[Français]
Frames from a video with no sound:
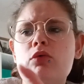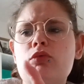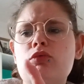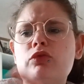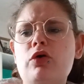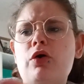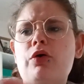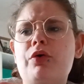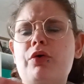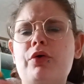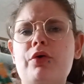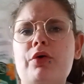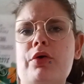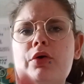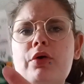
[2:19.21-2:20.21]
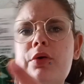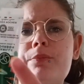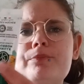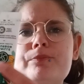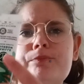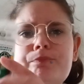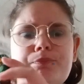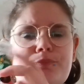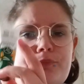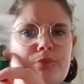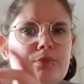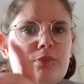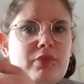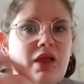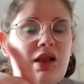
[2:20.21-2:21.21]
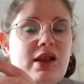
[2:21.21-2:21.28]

Ou non, euh,